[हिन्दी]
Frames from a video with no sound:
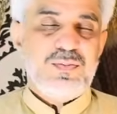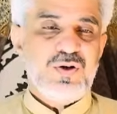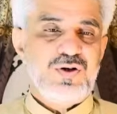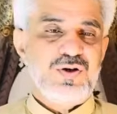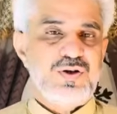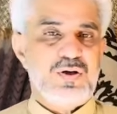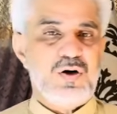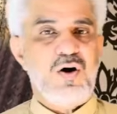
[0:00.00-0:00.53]

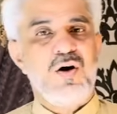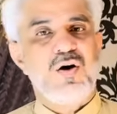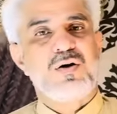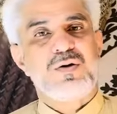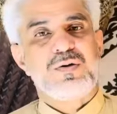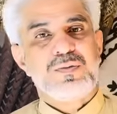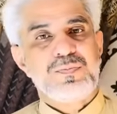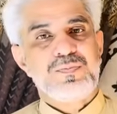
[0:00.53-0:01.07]

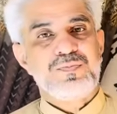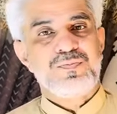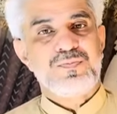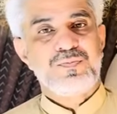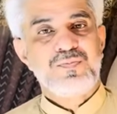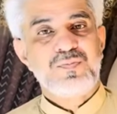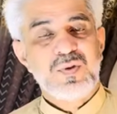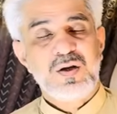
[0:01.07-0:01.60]
स्टॉक
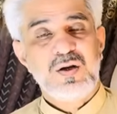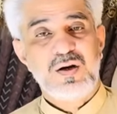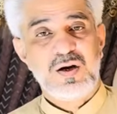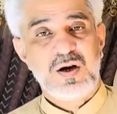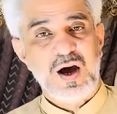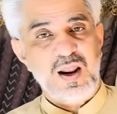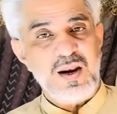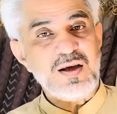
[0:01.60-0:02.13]

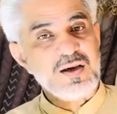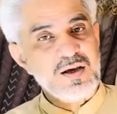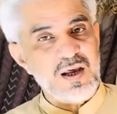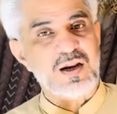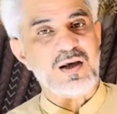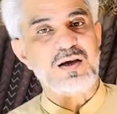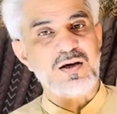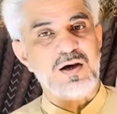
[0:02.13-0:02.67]
खाली ये
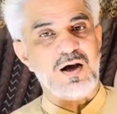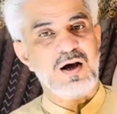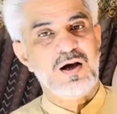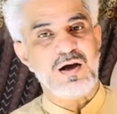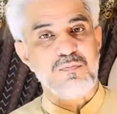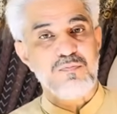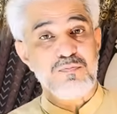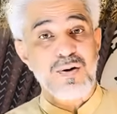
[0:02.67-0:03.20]
नहीं कहा
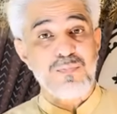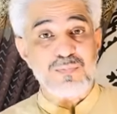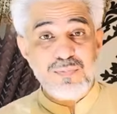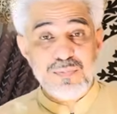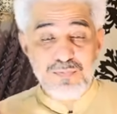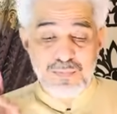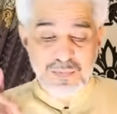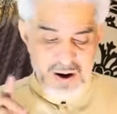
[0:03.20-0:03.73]
कि बम
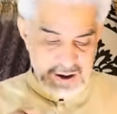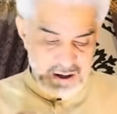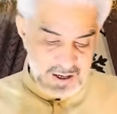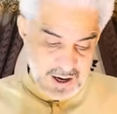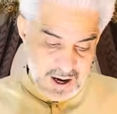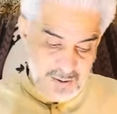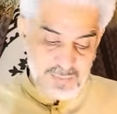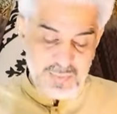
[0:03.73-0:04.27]

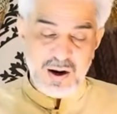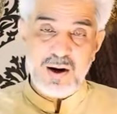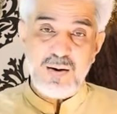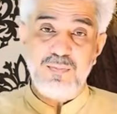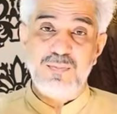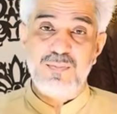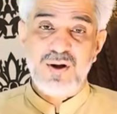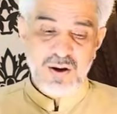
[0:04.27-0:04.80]
ये हमारे
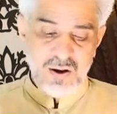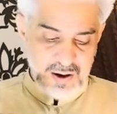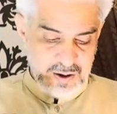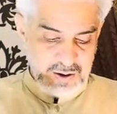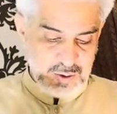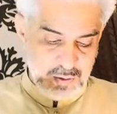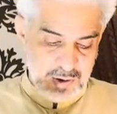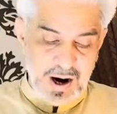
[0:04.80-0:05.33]

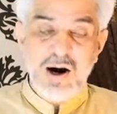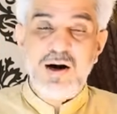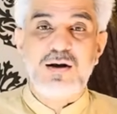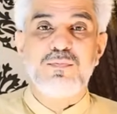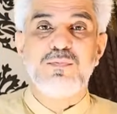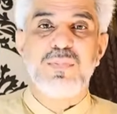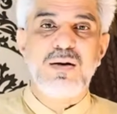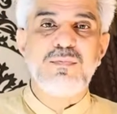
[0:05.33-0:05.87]
जो
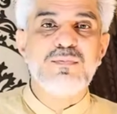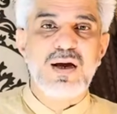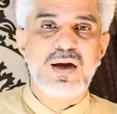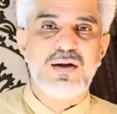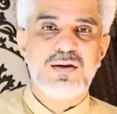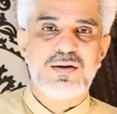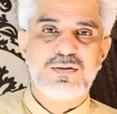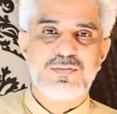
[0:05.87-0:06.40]
एटम बम
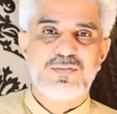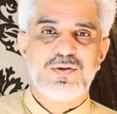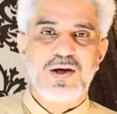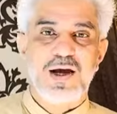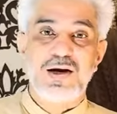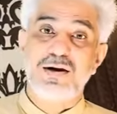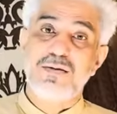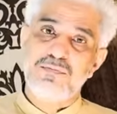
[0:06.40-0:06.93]
है
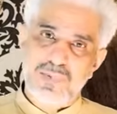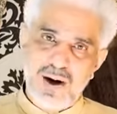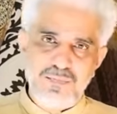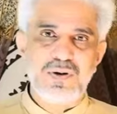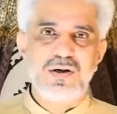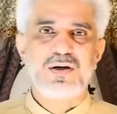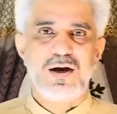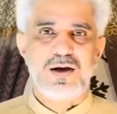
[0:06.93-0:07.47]
एटम बम
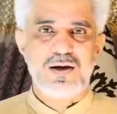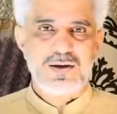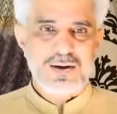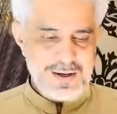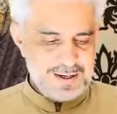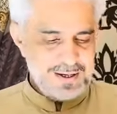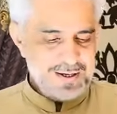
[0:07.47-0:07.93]
ही रहेंगे